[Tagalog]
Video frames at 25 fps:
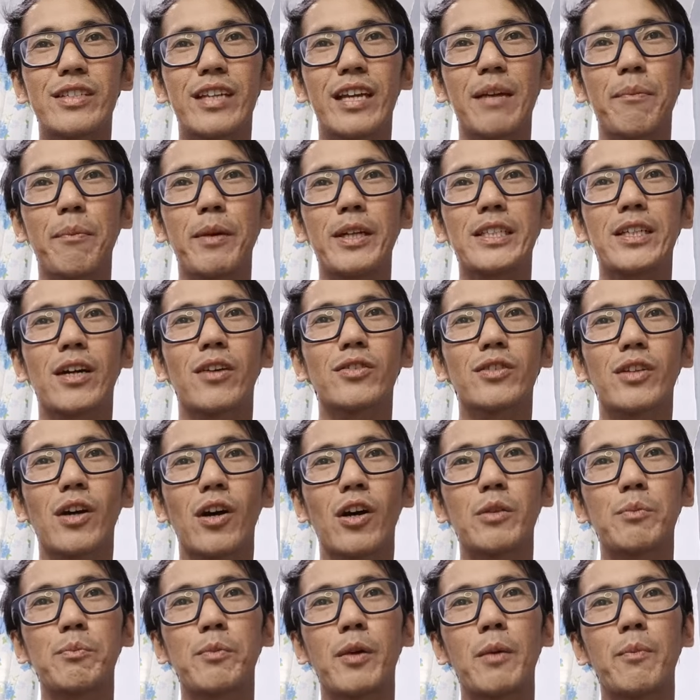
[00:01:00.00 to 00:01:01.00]
J, pa shout
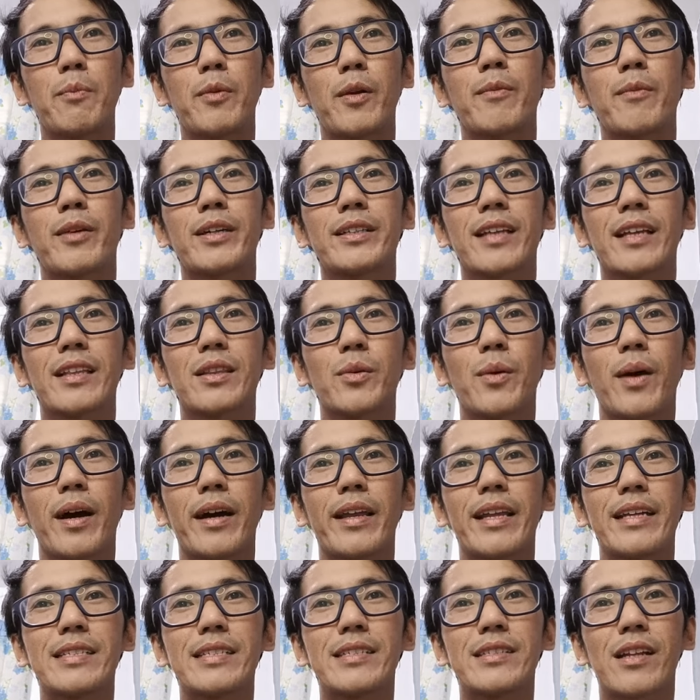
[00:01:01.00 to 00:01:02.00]
out po from
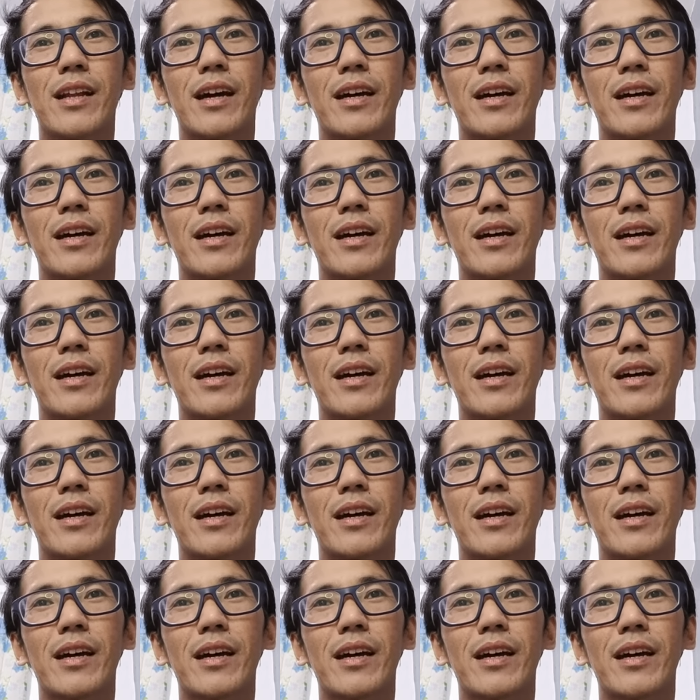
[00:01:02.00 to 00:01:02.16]
Katanduanes